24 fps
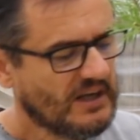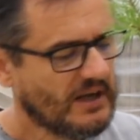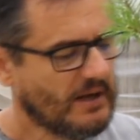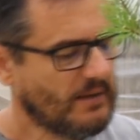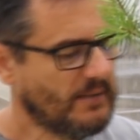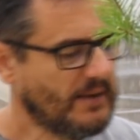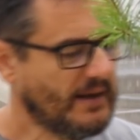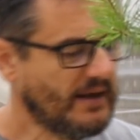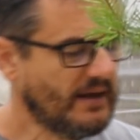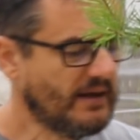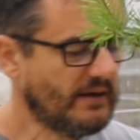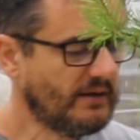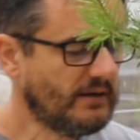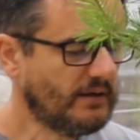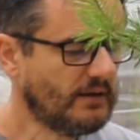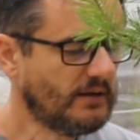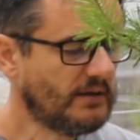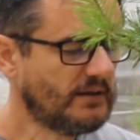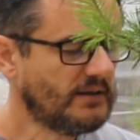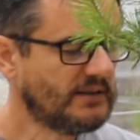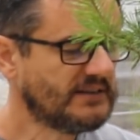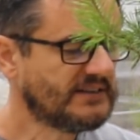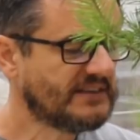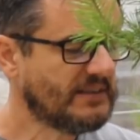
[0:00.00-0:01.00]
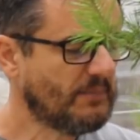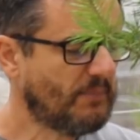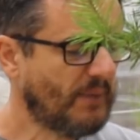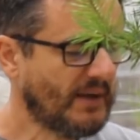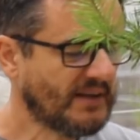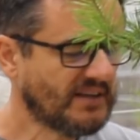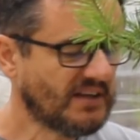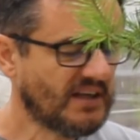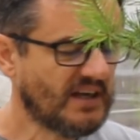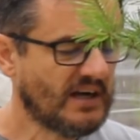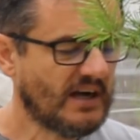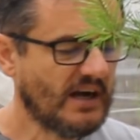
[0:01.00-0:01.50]
eh bien euh, c'est
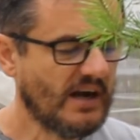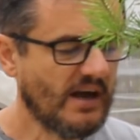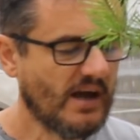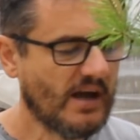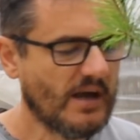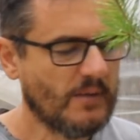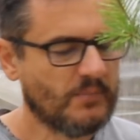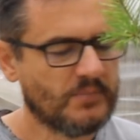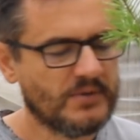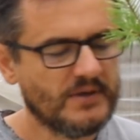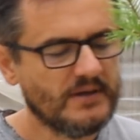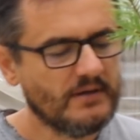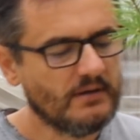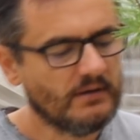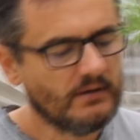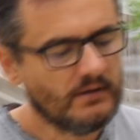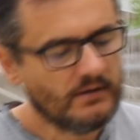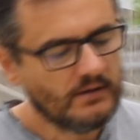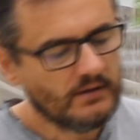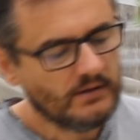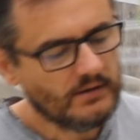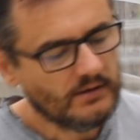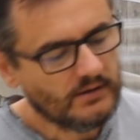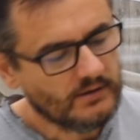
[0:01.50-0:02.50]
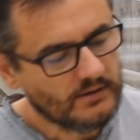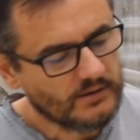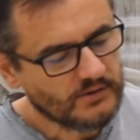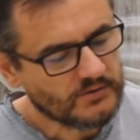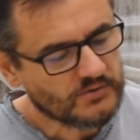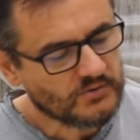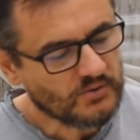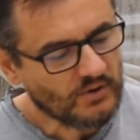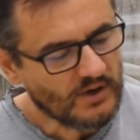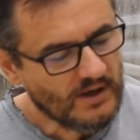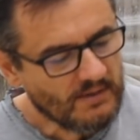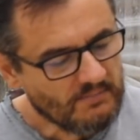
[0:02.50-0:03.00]
pas très clair. Et puis euh,
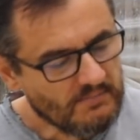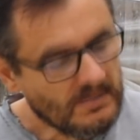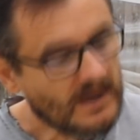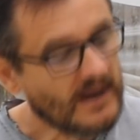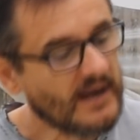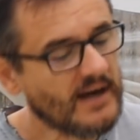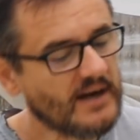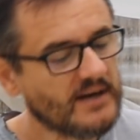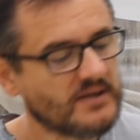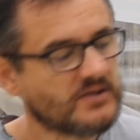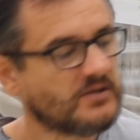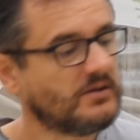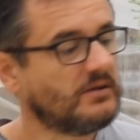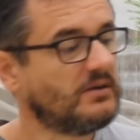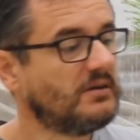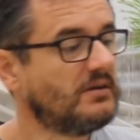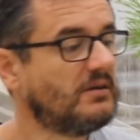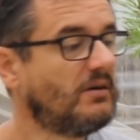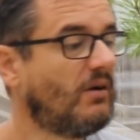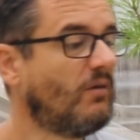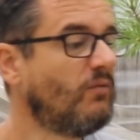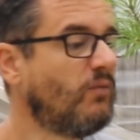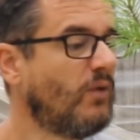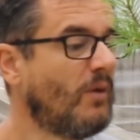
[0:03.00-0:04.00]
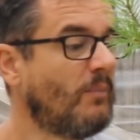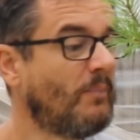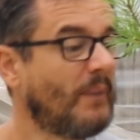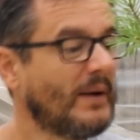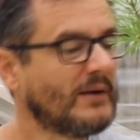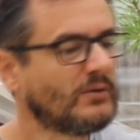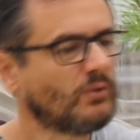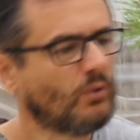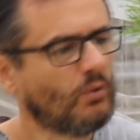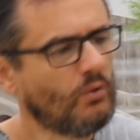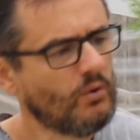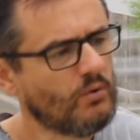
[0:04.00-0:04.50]
sur l'emballage, on voit
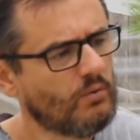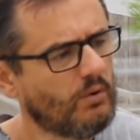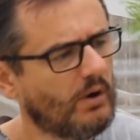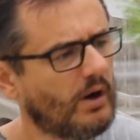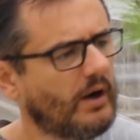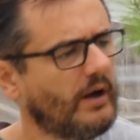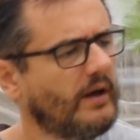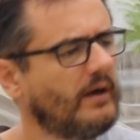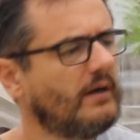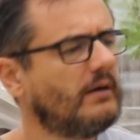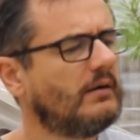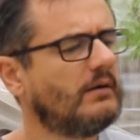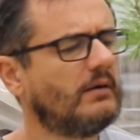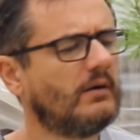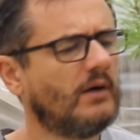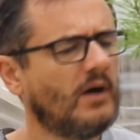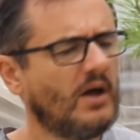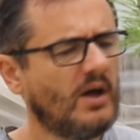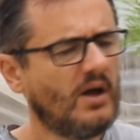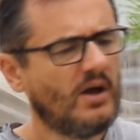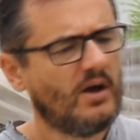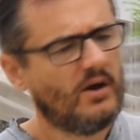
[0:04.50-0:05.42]
pas trop quoi. Hein.